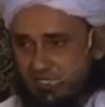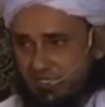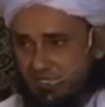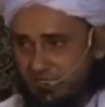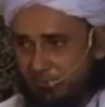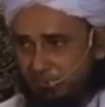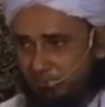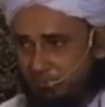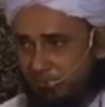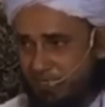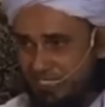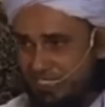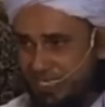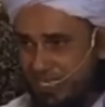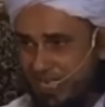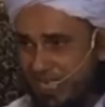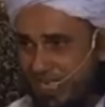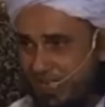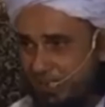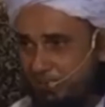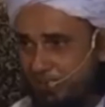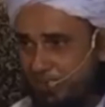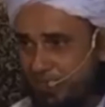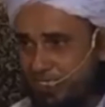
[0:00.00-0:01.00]

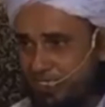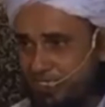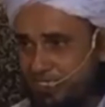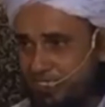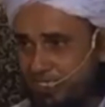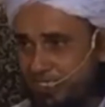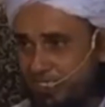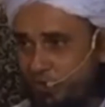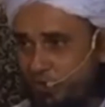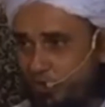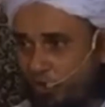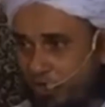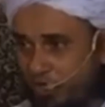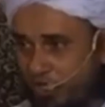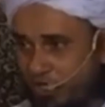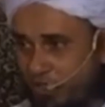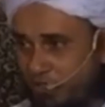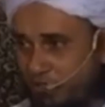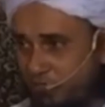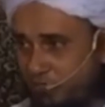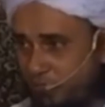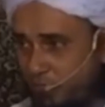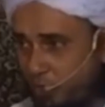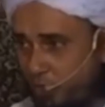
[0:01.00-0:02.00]
मज़ार परस्ती और इन
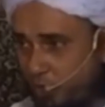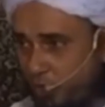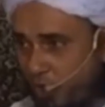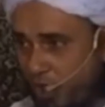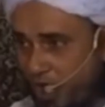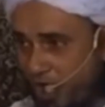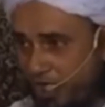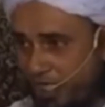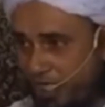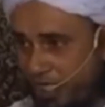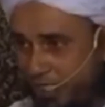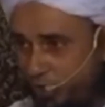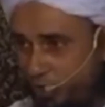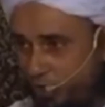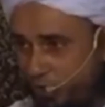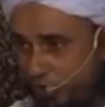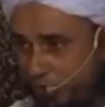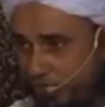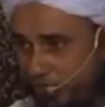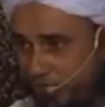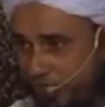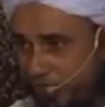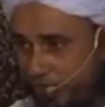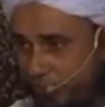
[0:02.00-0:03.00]
रूहानी
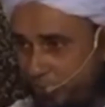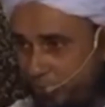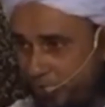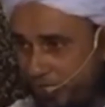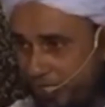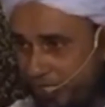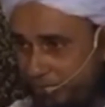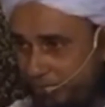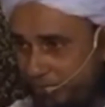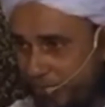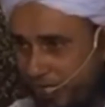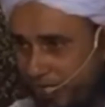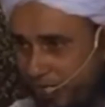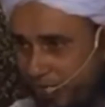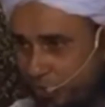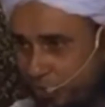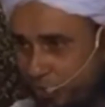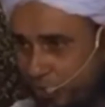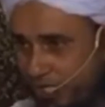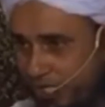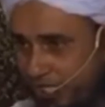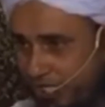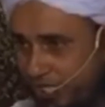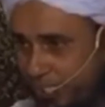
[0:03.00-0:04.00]
टोपी ड्रामों के बरहक
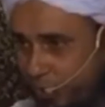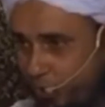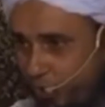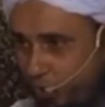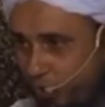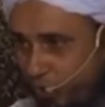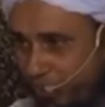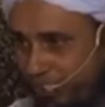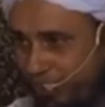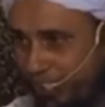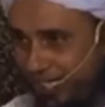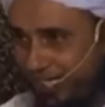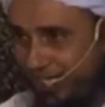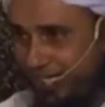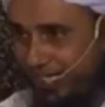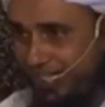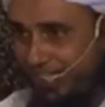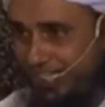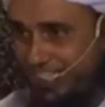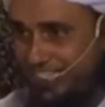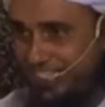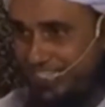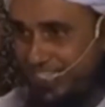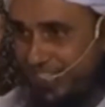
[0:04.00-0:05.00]
होने की कोई दलील
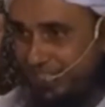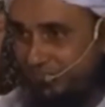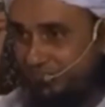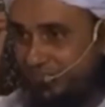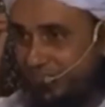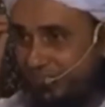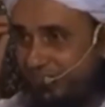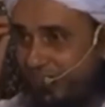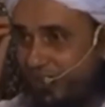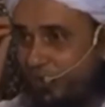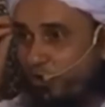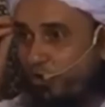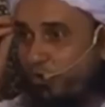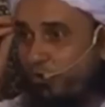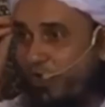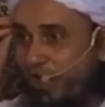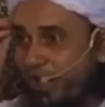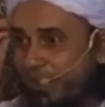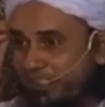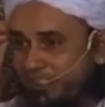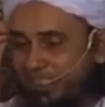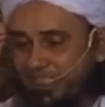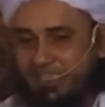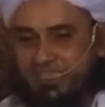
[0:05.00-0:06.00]
नहीं है सिर्फ
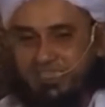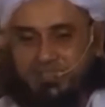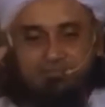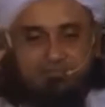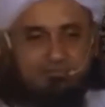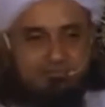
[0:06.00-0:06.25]
तवहुमात हैं